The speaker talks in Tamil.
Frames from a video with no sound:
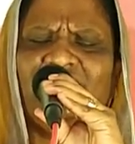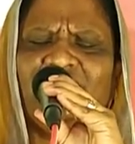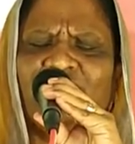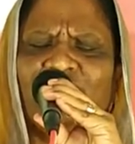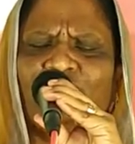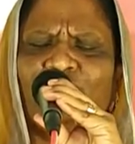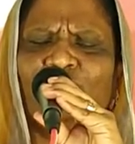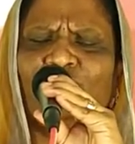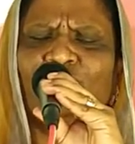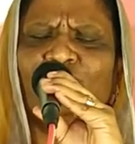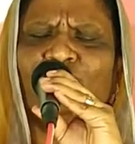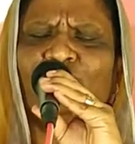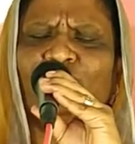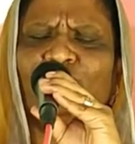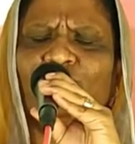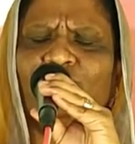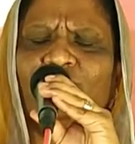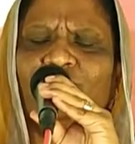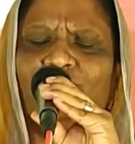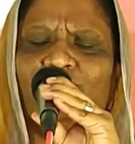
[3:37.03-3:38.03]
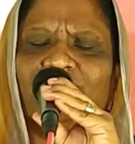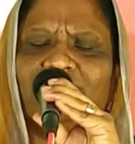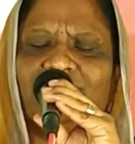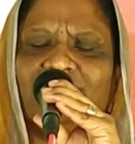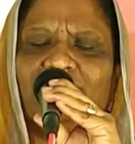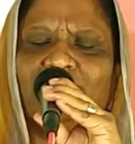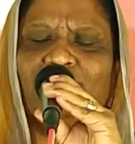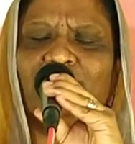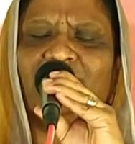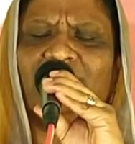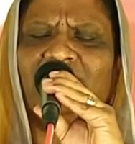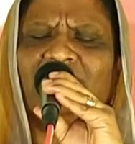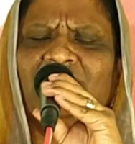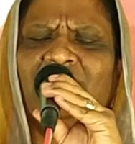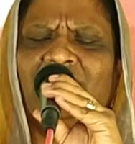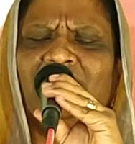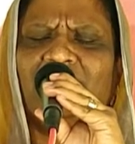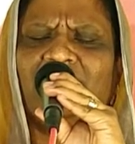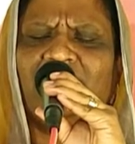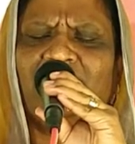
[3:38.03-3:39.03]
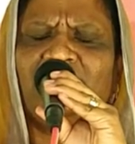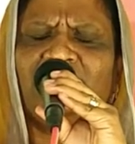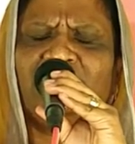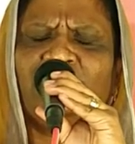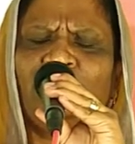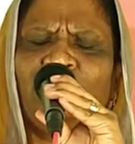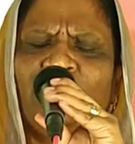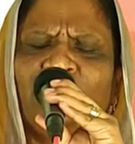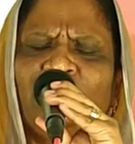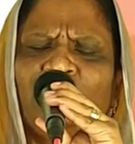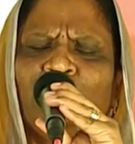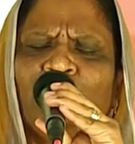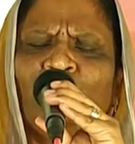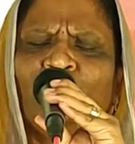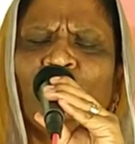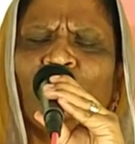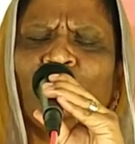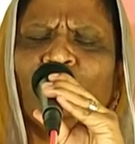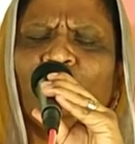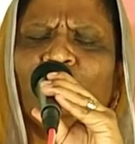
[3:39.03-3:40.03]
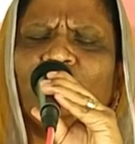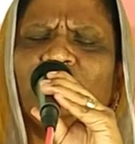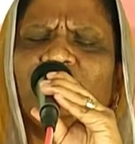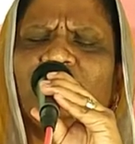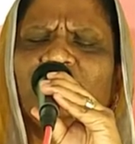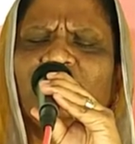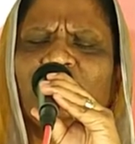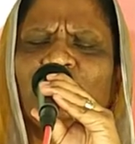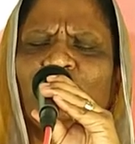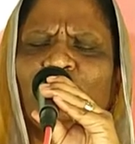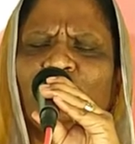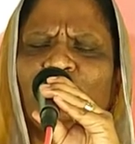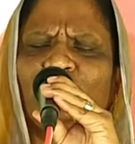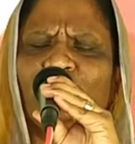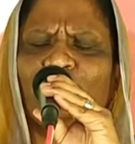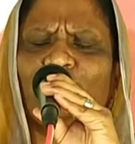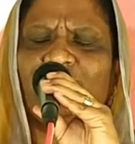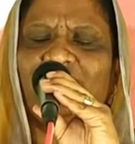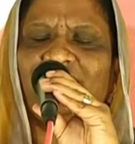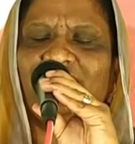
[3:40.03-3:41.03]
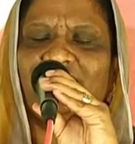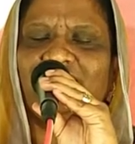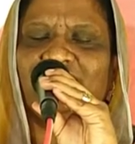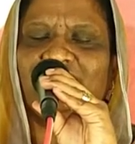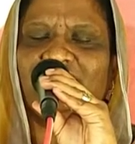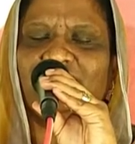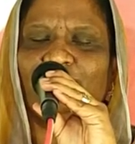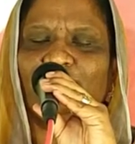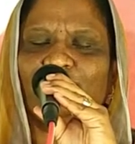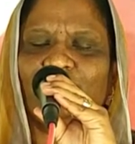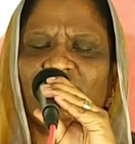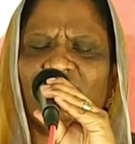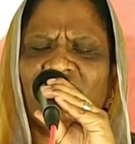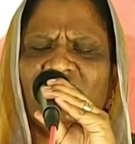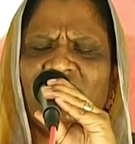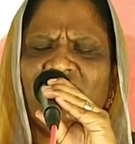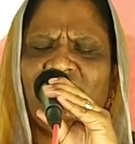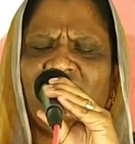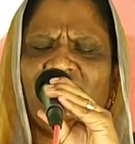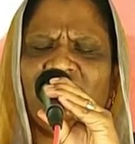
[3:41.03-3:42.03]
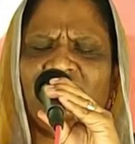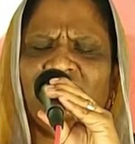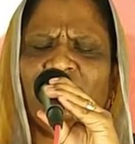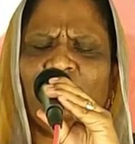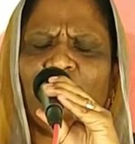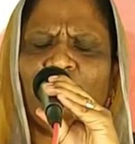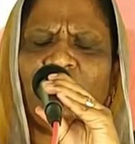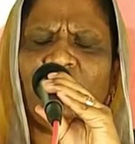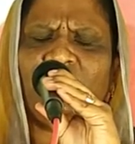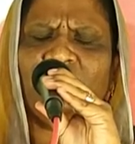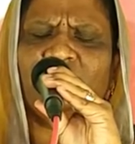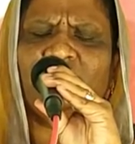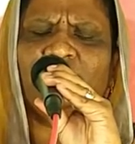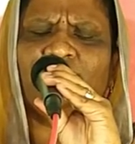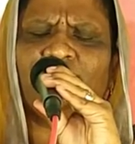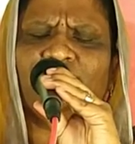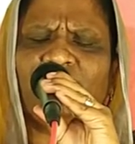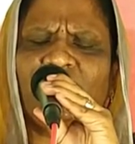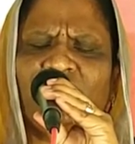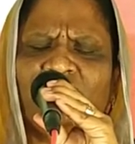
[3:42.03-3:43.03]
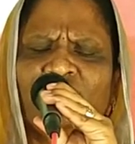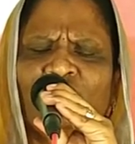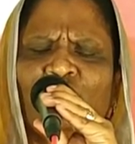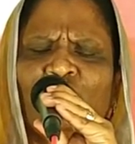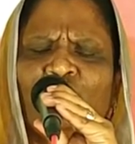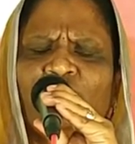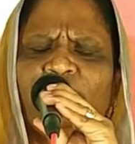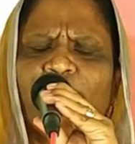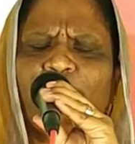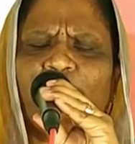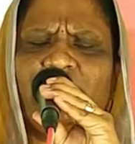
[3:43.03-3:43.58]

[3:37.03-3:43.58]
எங்களோடு கூட வந்தவ கடந்த மாதம் முழுவதும் எங்களோடு கூட இருந்தவ இந்த மாதம் எங்களோடு